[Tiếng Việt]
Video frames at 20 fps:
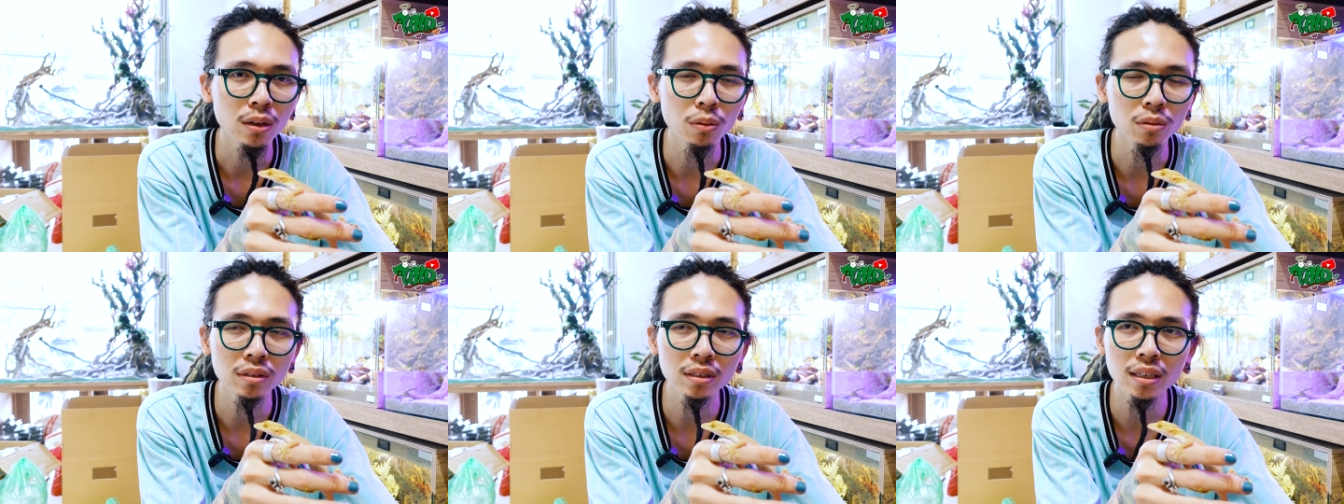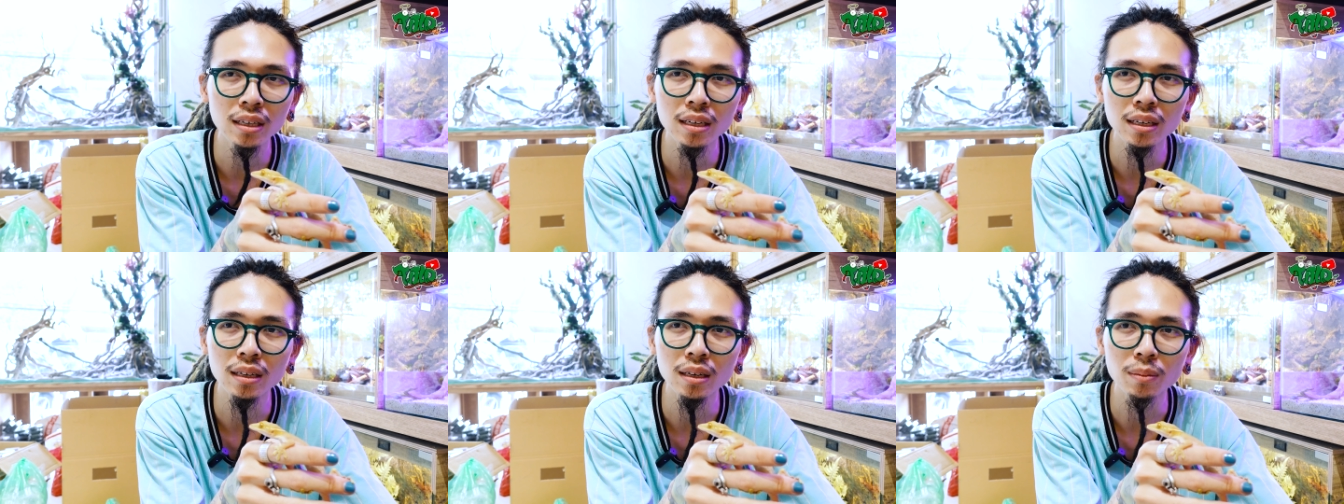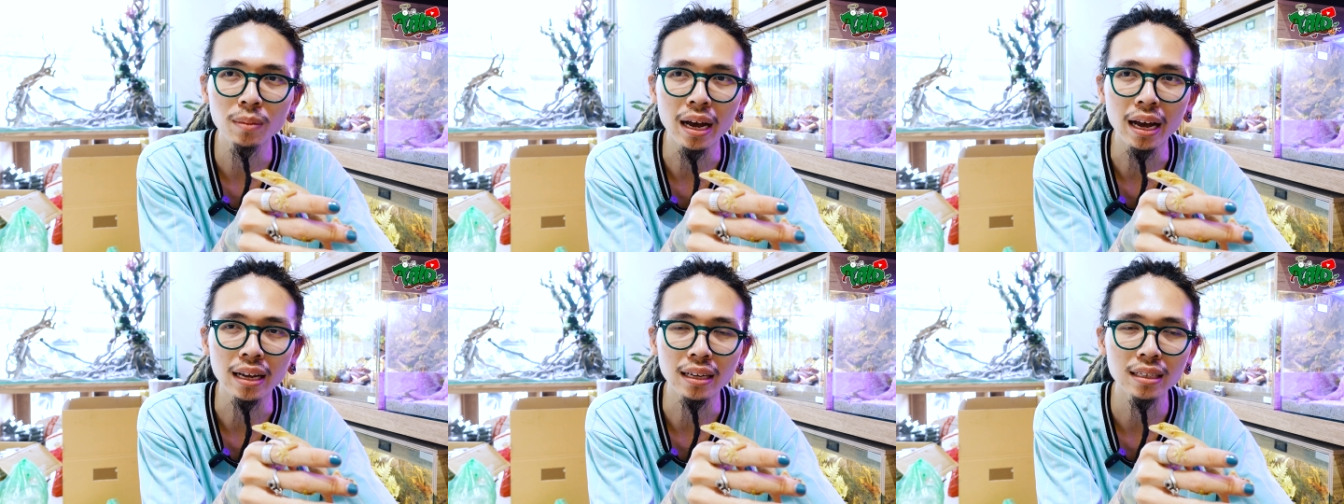Cũng
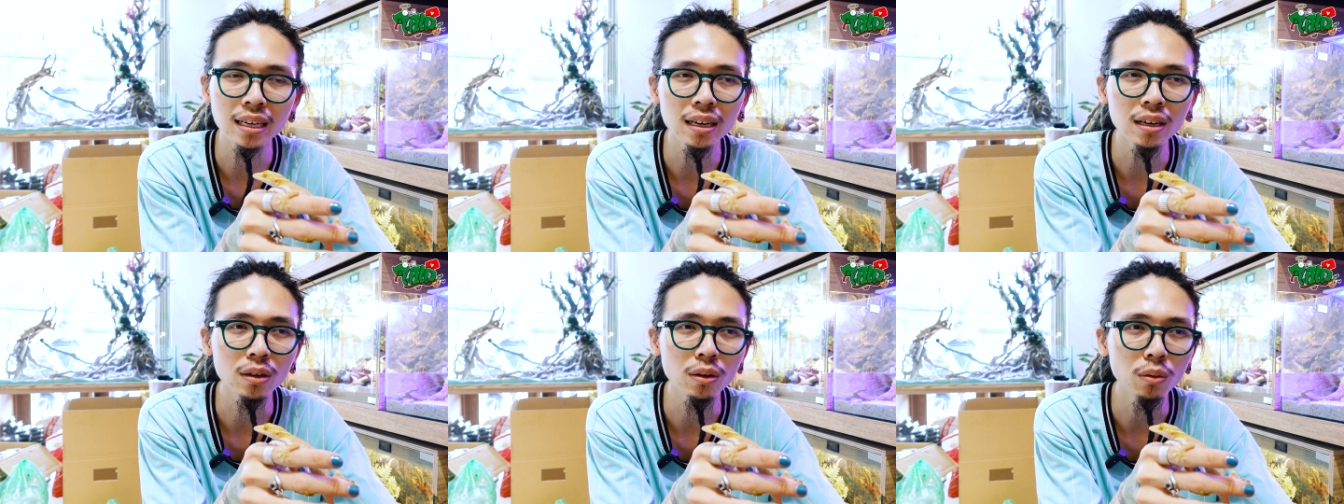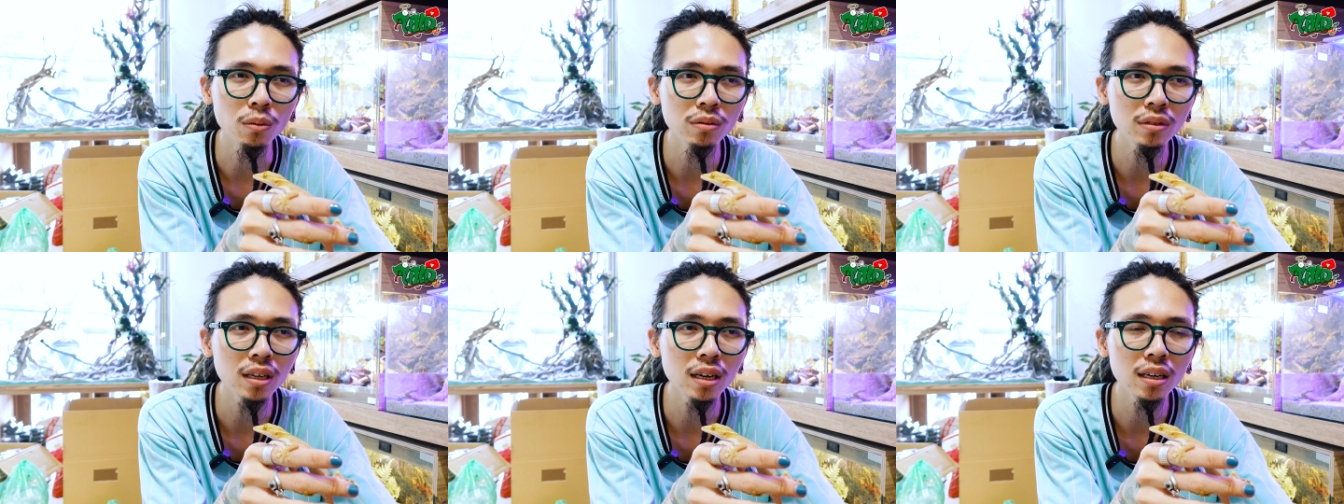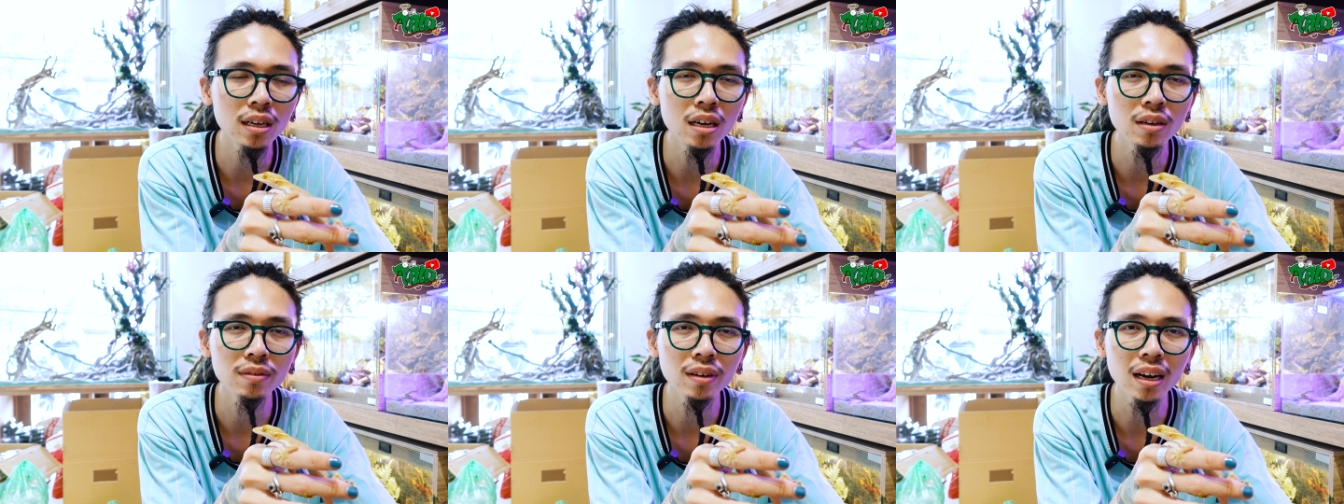bể chắc là cũng
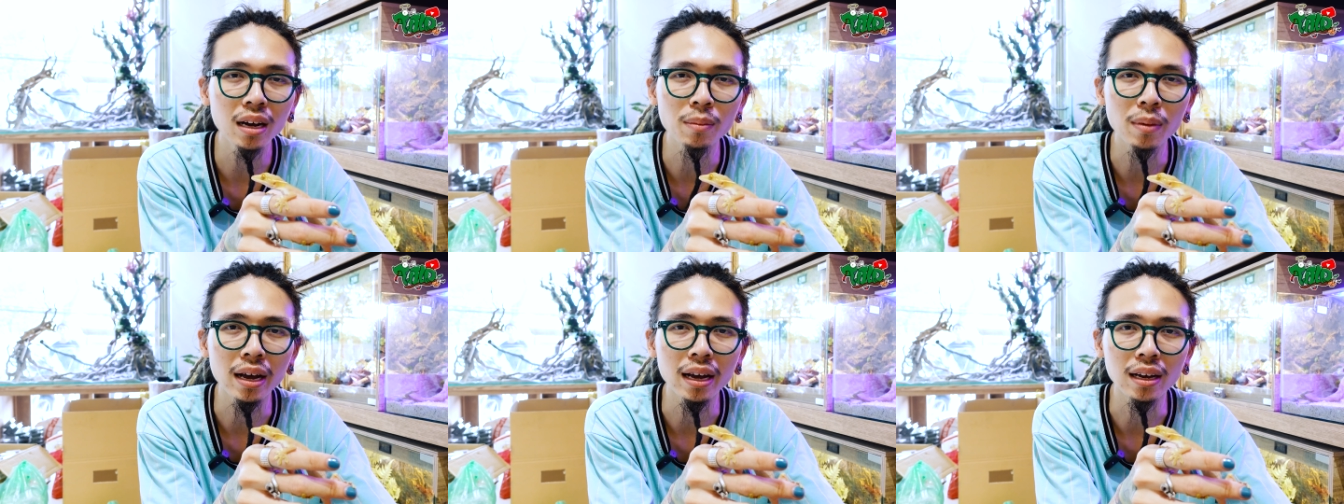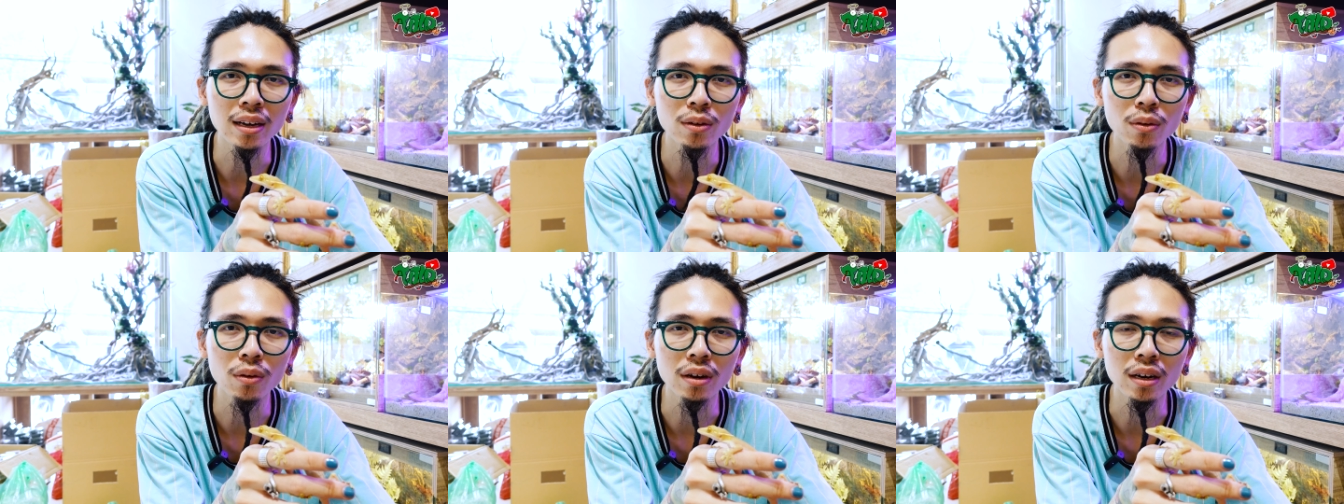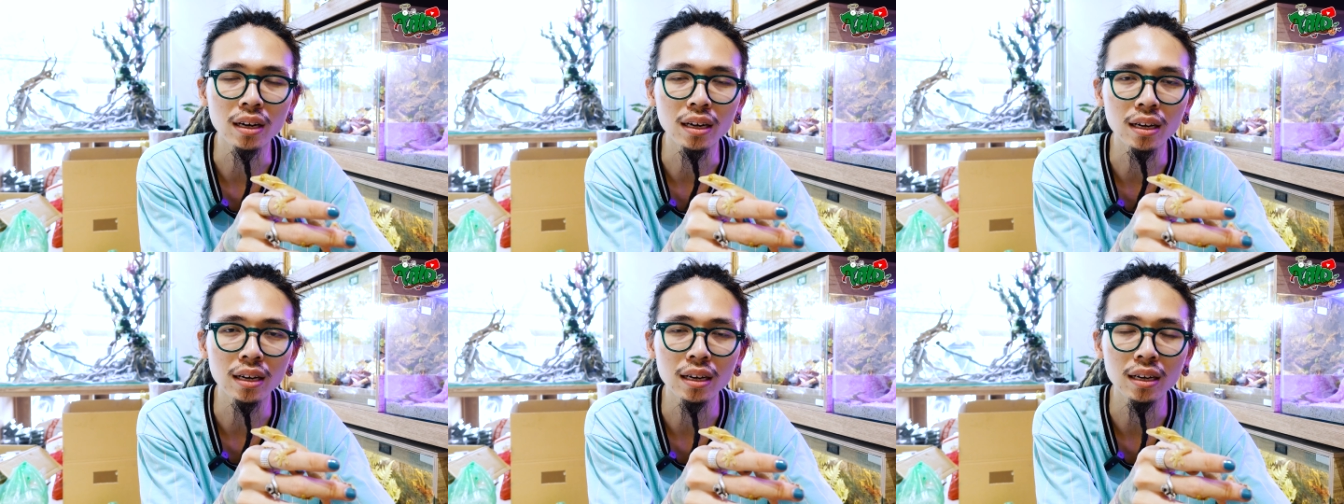tương đương với cả bể
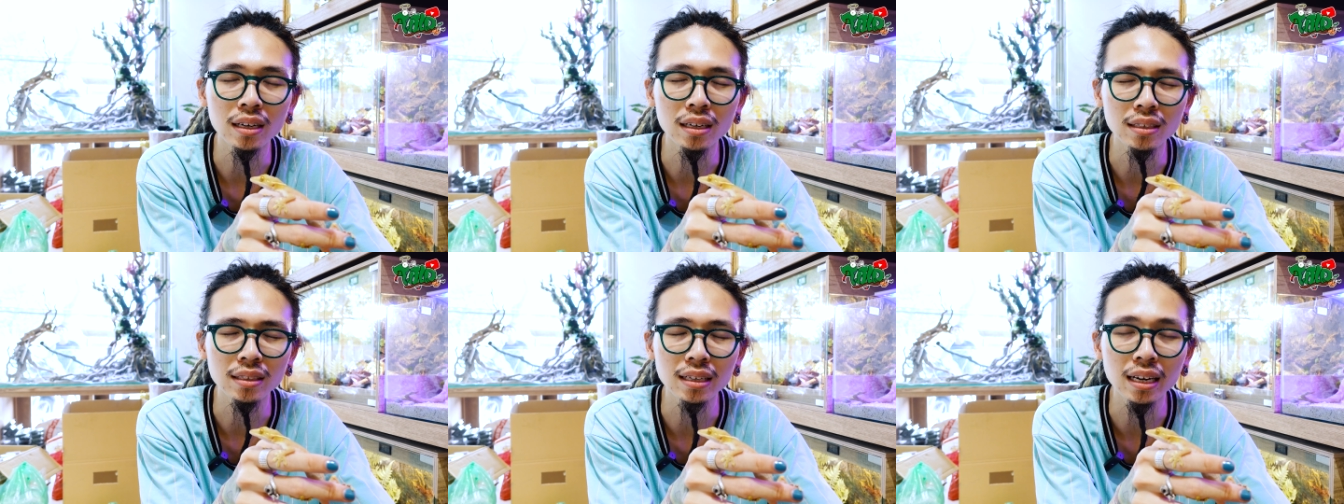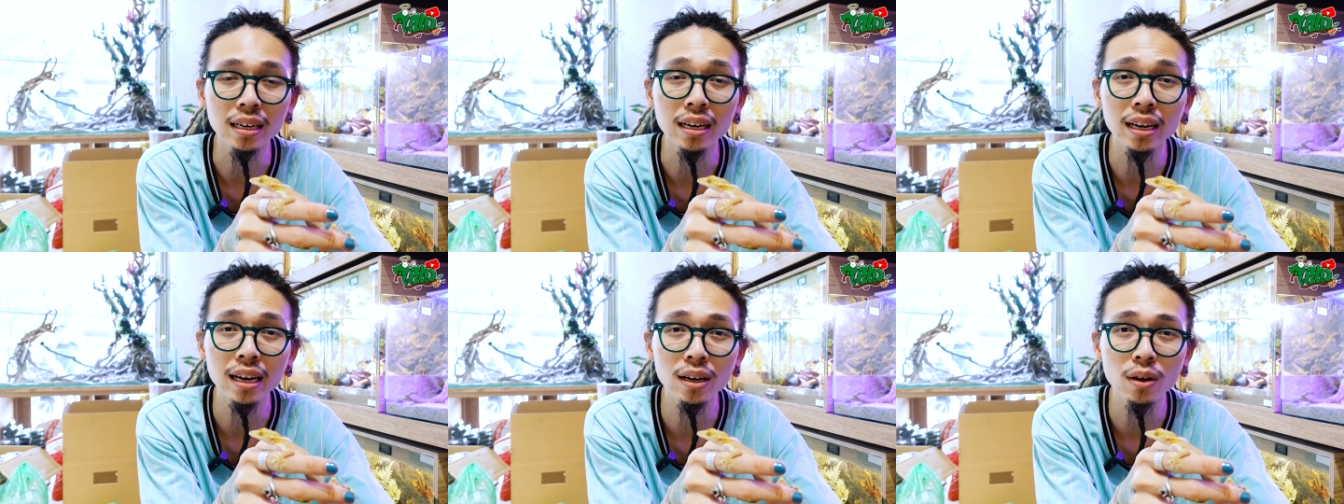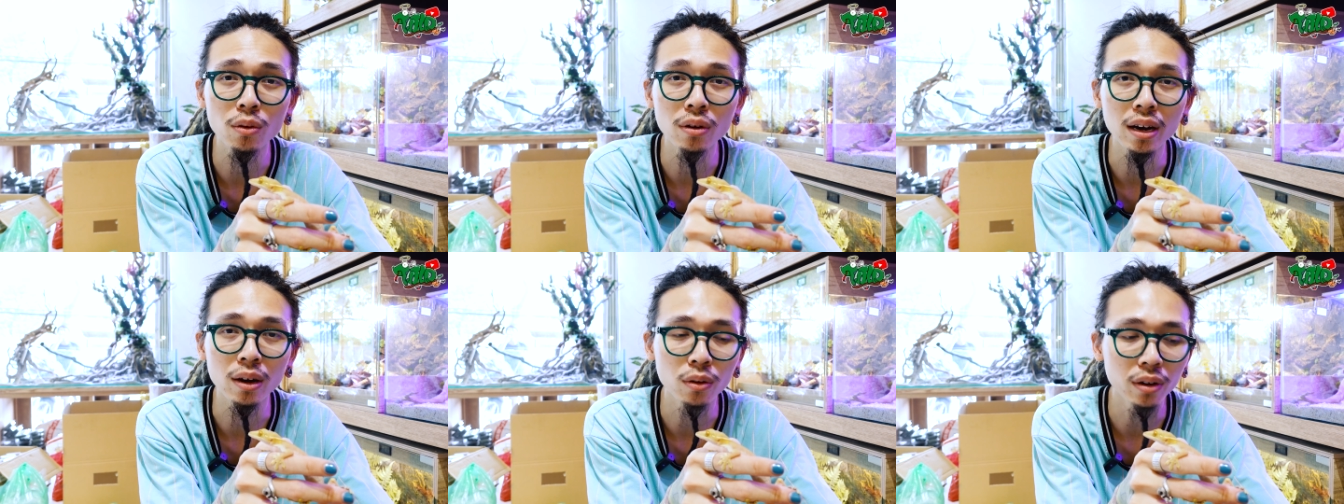của gen đấy
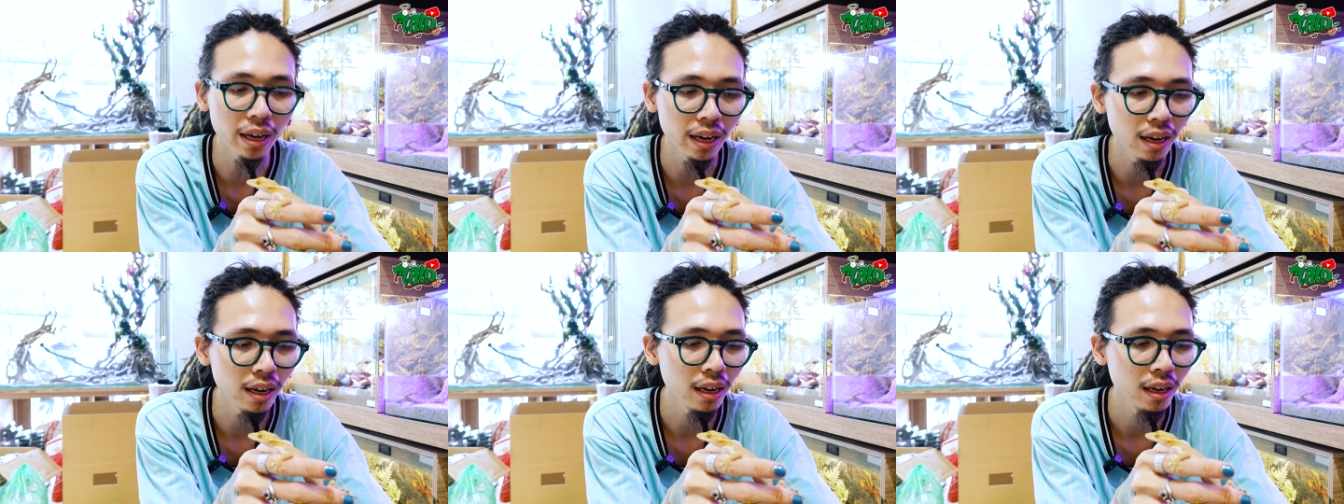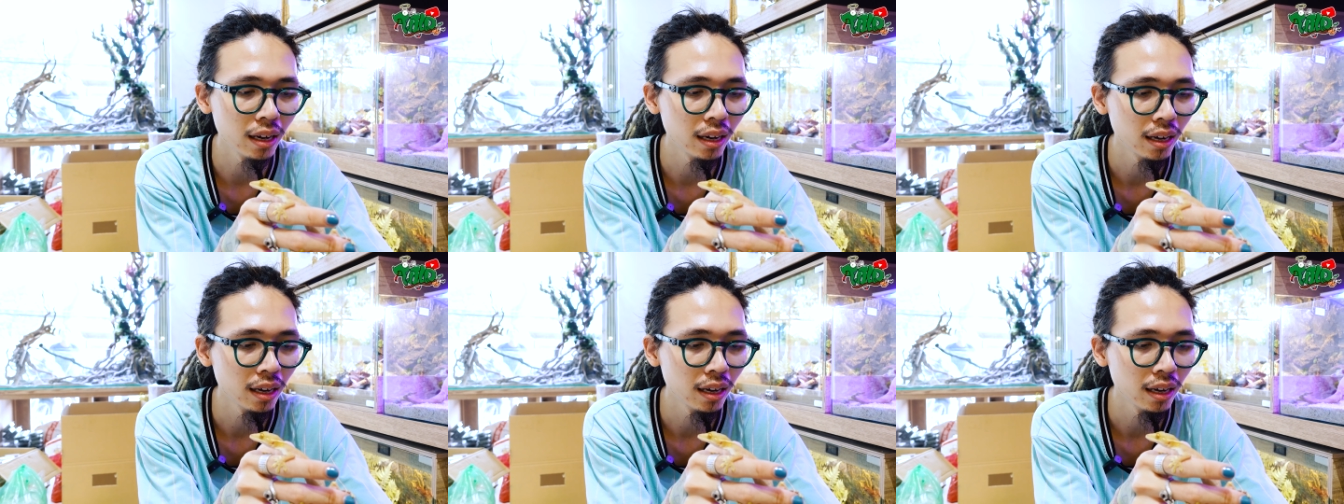các cô là ok.